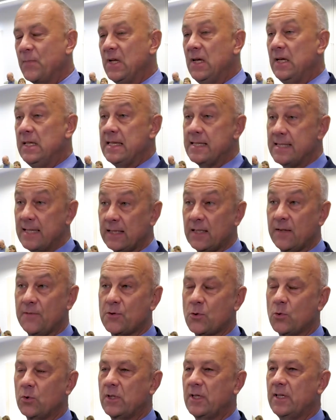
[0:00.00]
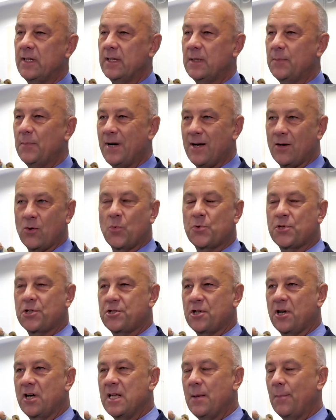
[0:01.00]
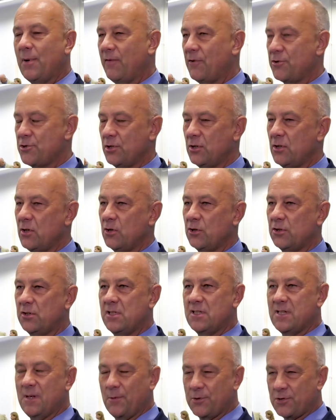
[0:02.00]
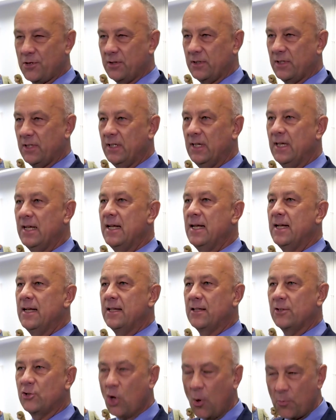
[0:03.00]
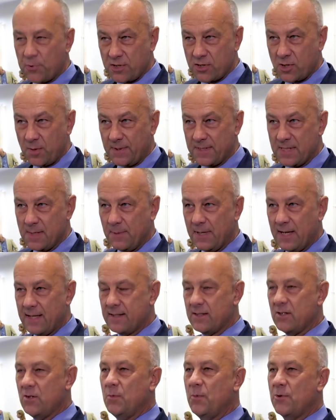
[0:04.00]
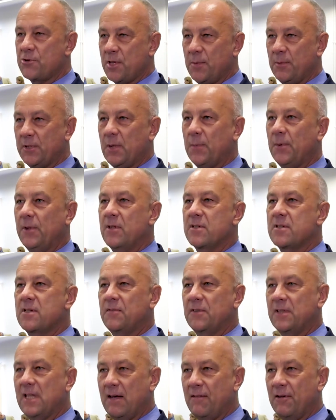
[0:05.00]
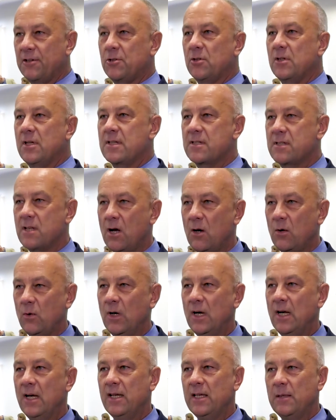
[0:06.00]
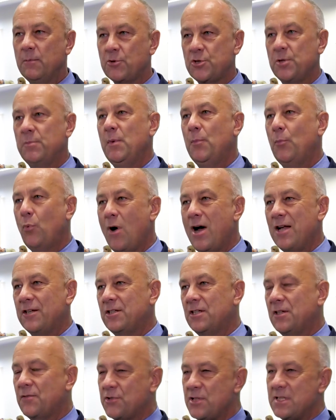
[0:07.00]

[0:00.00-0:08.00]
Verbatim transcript: E, niestety wskutek braku przestrzegania praworządności samorządy dobrze sobie z tym radzą, możemy te pieniądze wydawać, one są i możemy płacić